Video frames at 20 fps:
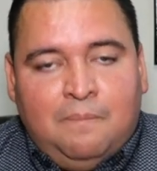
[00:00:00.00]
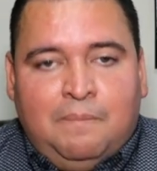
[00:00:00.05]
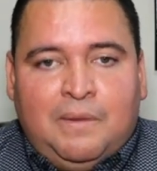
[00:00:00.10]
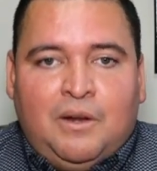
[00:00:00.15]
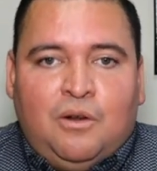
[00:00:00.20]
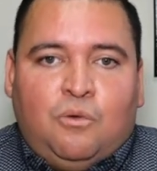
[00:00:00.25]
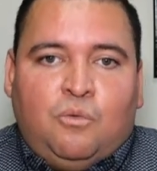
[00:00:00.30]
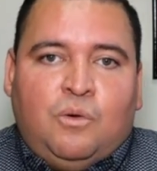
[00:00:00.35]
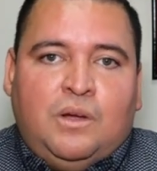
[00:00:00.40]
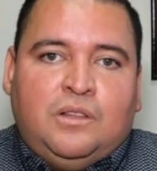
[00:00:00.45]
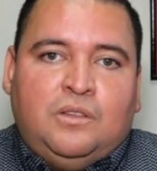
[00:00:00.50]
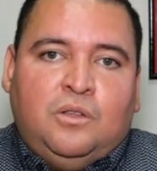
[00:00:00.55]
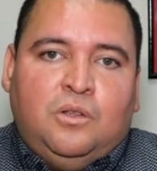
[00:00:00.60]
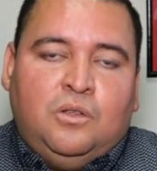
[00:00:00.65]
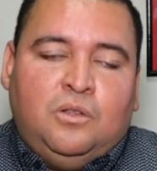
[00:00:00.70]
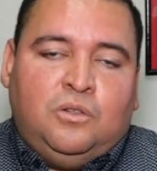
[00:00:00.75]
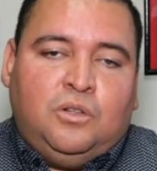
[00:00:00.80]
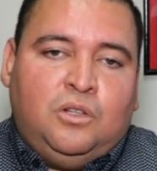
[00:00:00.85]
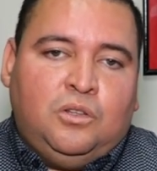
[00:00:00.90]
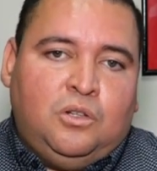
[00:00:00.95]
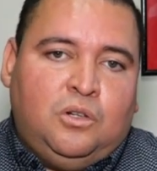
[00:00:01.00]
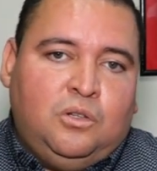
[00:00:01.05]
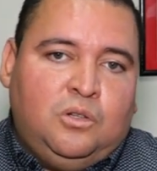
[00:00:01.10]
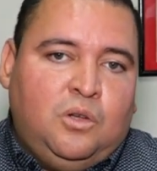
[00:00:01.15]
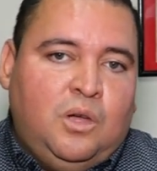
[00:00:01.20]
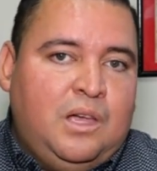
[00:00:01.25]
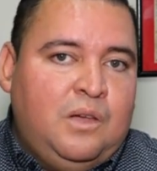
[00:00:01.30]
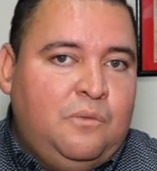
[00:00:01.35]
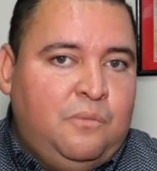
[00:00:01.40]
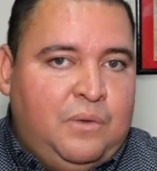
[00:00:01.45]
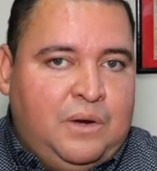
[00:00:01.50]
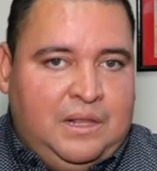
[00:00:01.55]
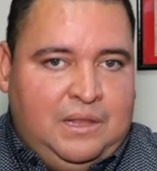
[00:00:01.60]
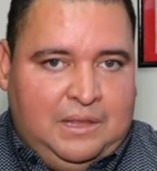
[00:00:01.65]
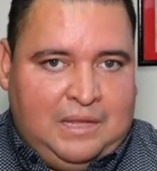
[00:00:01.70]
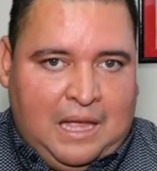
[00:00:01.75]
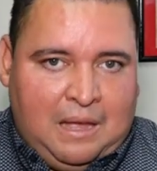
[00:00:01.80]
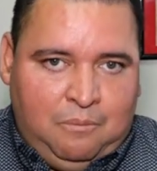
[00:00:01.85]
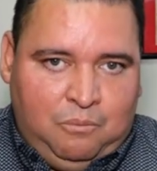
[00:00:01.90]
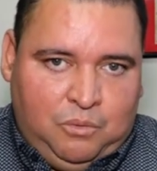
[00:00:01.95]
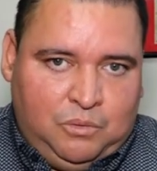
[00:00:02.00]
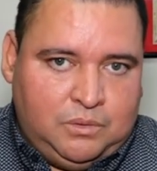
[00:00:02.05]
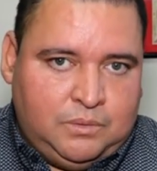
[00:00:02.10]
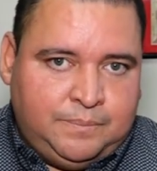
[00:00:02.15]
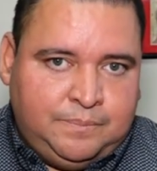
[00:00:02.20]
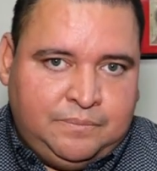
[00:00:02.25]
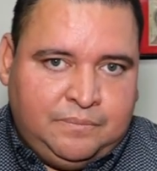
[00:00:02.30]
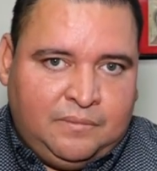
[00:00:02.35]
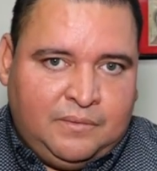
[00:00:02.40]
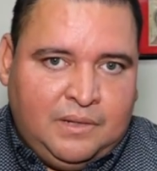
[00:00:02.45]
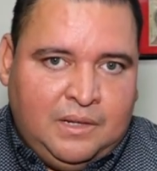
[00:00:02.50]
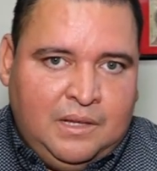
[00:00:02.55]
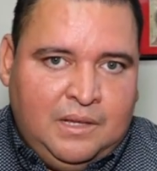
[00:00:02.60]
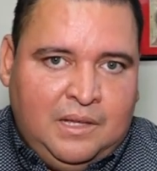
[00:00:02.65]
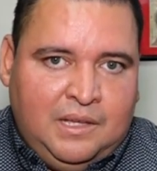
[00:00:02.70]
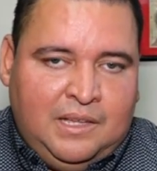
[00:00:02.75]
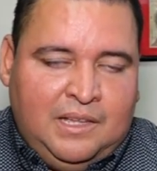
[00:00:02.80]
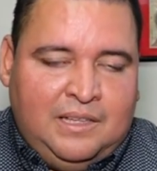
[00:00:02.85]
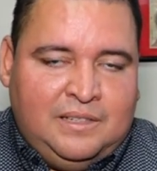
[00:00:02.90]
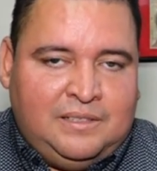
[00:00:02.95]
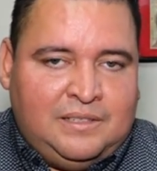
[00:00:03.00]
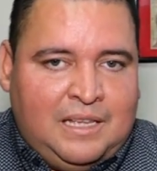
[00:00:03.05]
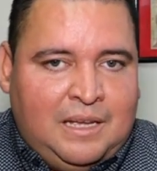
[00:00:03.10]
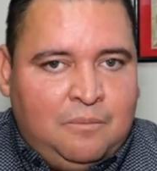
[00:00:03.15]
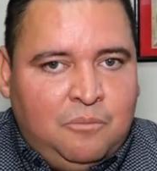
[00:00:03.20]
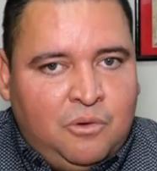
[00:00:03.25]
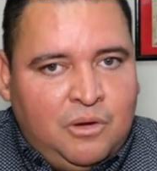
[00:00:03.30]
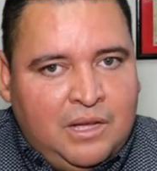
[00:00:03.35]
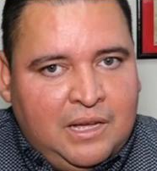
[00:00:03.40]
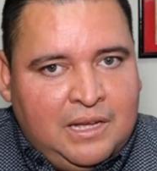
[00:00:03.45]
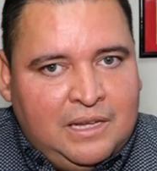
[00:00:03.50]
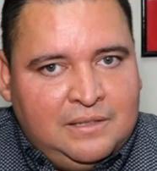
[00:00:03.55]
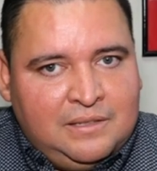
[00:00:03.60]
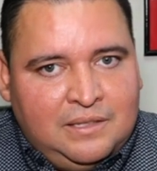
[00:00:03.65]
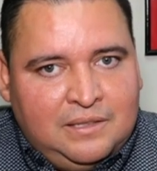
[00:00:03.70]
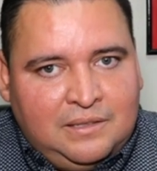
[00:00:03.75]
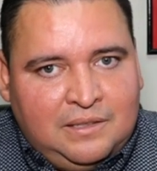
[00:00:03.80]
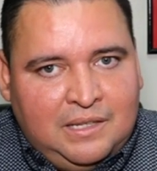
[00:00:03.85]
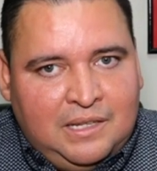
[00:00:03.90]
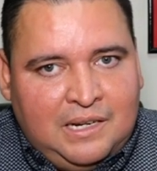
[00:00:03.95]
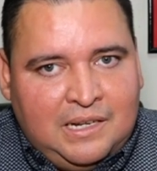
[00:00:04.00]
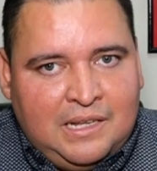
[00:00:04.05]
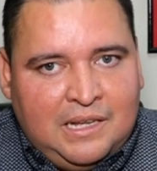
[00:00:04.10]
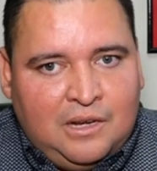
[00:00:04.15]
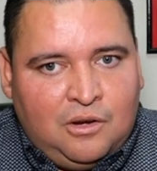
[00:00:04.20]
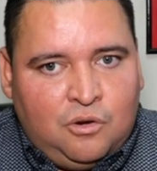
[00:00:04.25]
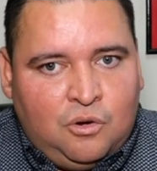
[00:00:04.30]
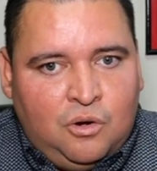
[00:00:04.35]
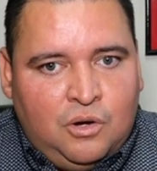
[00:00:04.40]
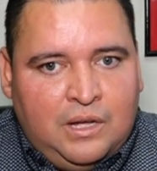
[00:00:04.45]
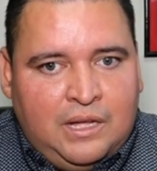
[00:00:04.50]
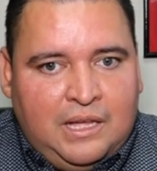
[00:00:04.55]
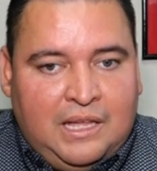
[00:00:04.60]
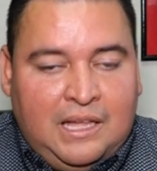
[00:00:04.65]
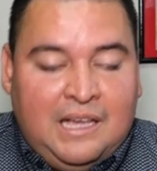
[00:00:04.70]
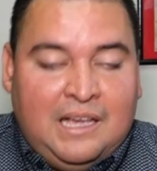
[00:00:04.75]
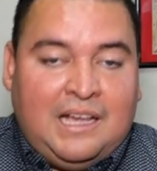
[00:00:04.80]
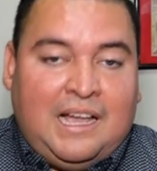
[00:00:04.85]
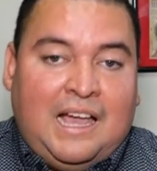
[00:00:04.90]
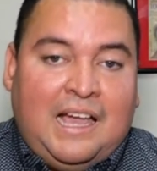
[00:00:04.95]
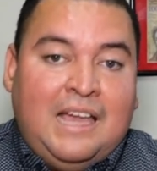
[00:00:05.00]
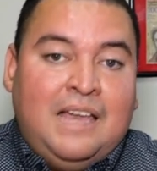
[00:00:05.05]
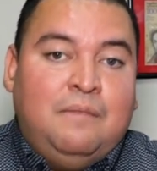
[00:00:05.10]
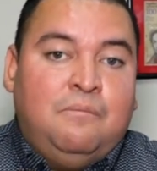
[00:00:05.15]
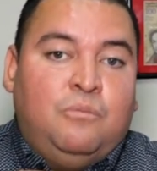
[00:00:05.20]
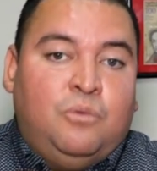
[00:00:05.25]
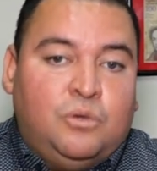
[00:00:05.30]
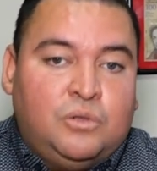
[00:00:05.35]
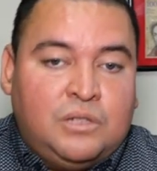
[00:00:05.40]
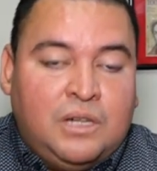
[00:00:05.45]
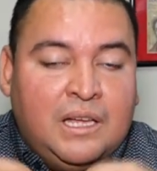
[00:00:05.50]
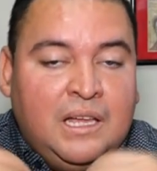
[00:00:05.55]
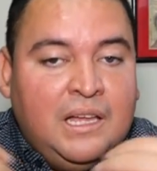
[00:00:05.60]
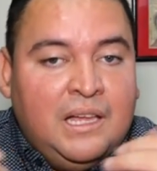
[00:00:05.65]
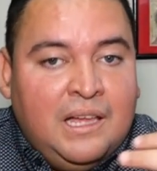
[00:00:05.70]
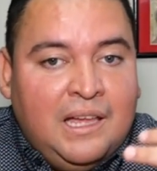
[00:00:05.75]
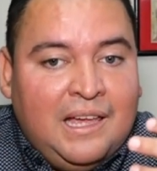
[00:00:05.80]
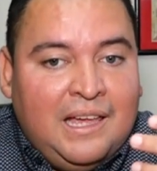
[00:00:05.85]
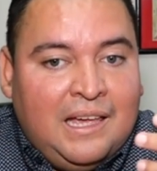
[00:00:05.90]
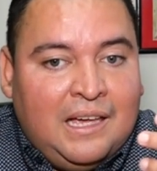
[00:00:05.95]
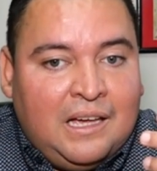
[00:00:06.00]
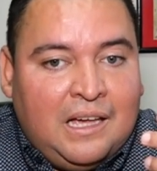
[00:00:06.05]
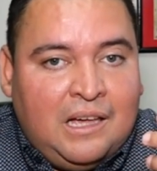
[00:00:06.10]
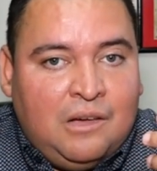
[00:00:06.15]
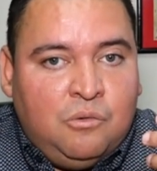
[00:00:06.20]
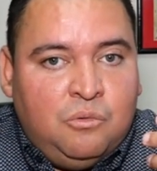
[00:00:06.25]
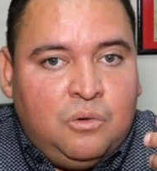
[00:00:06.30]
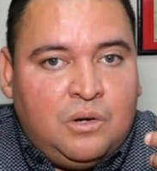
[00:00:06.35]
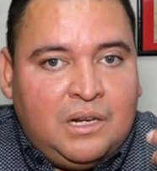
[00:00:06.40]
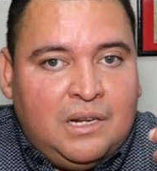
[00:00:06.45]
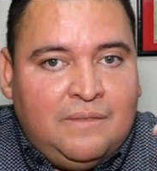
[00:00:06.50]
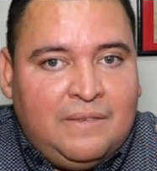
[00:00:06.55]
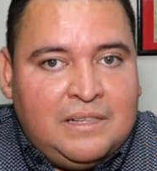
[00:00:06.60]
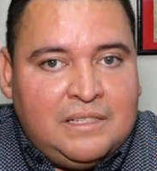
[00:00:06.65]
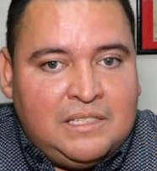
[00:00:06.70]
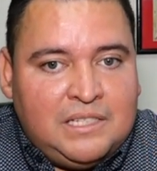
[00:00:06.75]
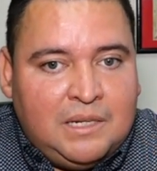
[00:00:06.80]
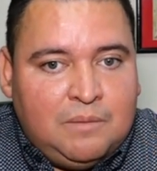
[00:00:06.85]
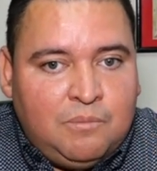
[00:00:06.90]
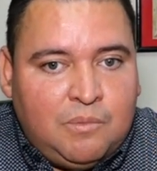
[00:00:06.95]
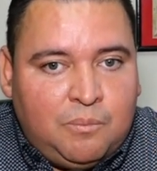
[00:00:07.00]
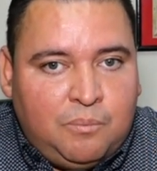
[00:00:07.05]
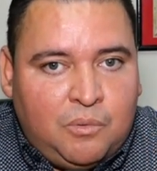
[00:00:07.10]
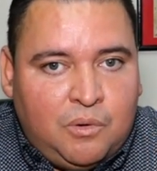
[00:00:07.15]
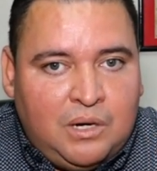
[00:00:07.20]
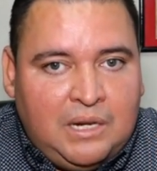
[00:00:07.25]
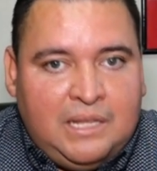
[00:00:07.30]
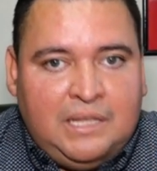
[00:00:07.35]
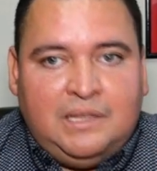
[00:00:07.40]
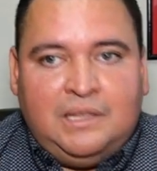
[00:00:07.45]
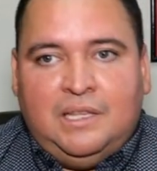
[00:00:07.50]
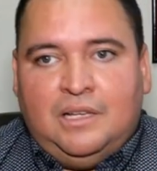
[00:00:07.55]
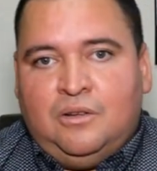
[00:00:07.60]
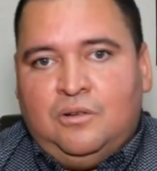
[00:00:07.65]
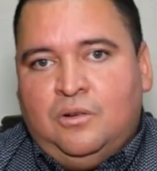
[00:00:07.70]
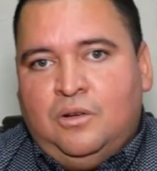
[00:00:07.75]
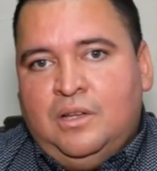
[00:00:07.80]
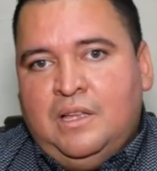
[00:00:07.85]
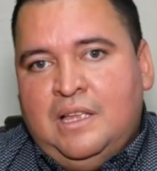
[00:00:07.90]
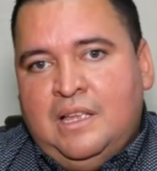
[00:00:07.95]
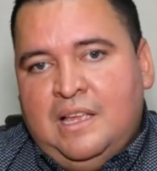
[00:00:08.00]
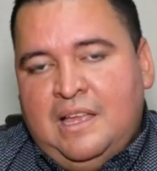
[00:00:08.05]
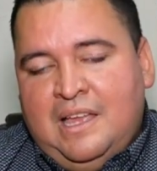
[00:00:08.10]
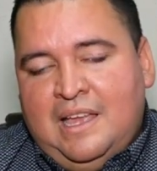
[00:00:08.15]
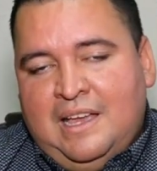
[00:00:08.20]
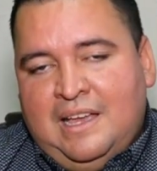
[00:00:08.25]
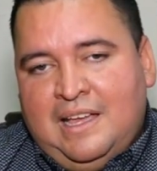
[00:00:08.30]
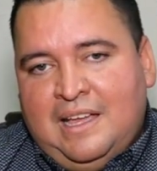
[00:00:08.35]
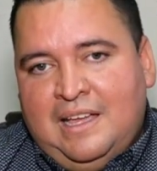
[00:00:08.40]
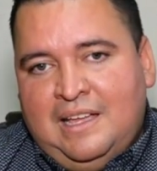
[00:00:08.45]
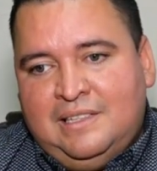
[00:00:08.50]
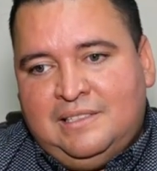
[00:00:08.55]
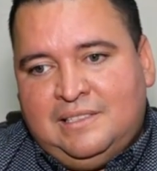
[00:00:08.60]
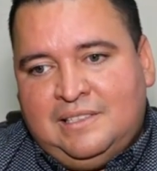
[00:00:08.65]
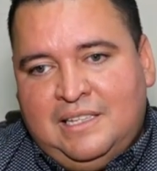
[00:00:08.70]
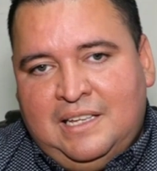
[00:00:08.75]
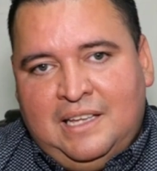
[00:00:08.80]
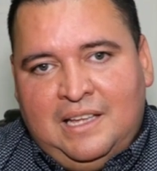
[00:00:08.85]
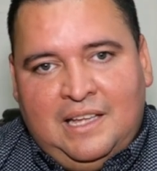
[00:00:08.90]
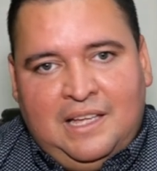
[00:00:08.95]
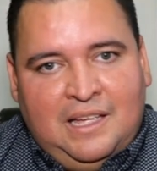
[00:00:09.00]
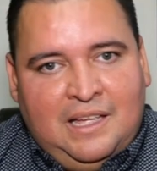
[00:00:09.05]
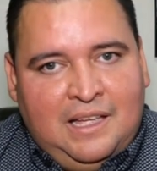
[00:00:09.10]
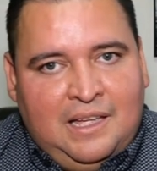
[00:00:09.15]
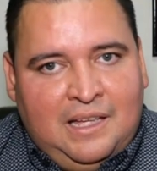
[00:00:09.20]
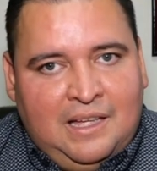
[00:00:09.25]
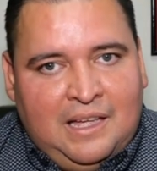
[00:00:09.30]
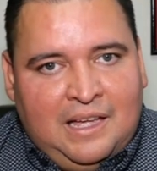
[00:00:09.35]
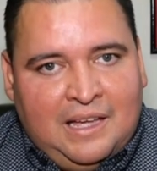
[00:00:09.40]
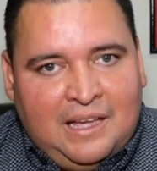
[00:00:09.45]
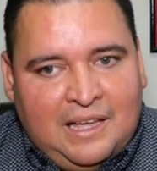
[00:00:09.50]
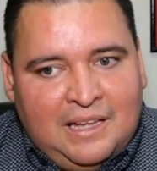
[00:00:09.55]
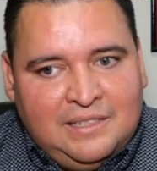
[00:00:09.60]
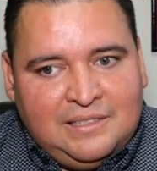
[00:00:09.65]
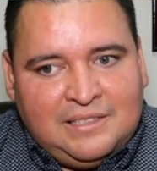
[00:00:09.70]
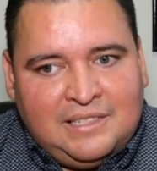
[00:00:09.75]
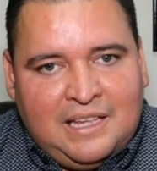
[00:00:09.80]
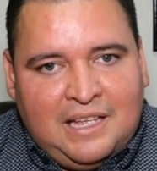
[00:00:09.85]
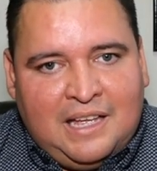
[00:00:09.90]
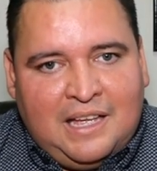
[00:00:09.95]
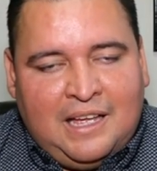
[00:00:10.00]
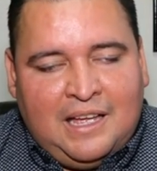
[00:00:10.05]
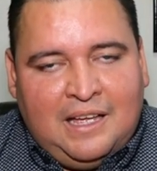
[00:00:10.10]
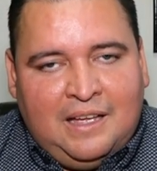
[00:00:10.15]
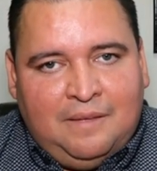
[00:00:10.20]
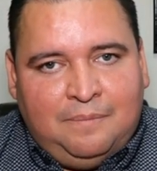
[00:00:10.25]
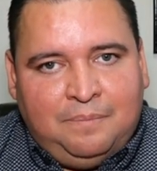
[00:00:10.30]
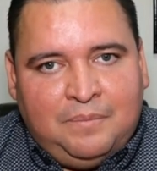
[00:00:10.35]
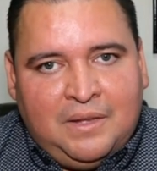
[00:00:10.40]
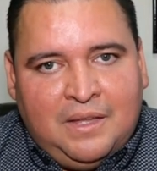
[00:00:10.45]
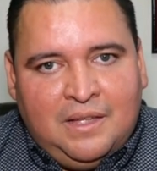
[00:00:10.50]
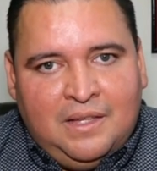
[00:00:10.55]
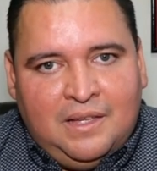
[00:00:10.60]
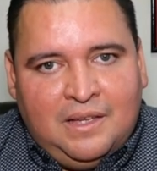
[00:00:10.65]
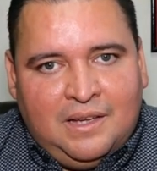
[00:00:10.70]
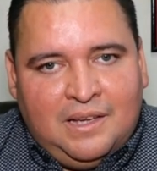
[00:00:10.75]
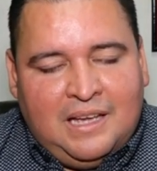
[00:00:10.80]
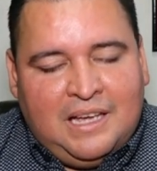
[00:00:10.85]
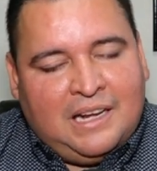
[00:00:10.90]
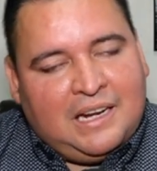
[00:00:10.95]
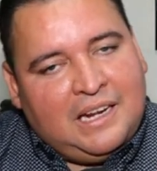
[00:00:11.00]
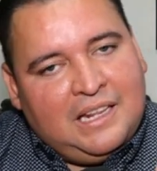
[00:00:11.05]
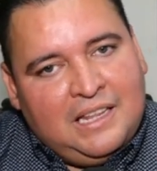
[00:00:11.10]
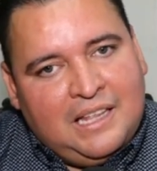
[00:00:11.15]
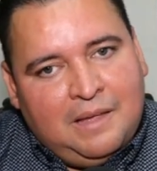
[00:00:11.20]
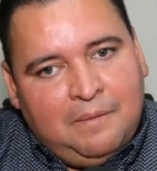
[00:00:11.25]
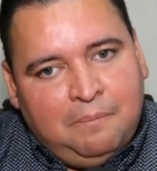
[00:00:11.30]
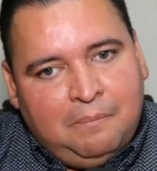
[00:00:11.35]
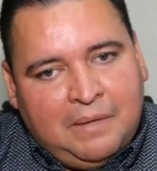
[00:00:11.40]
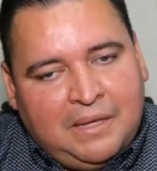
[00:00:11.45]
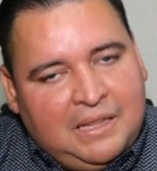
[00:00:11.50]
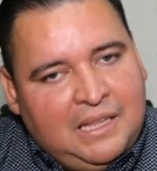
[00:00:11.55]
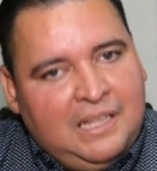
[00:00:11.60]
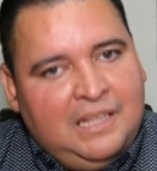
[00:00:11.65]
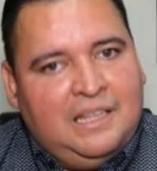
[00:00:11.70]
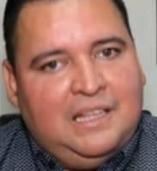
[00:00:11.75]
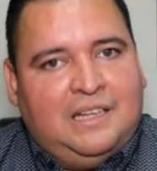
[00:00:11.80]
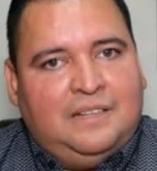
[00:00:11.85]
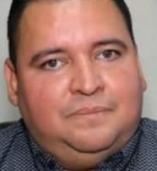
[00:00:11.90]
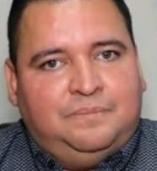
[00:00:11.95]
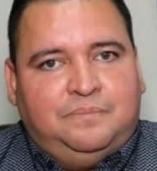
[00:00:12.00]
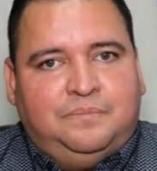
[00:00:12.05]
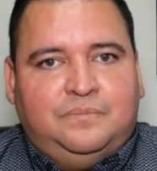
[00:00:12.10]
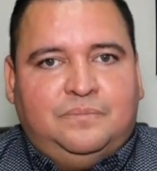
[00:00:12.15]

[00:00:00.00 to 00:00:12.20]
Pero cuando nosotros nos enfrentamos y estamos en ese estira y encoge y caemos en, un revanchismo político, en, ese, en esa guerra desmedida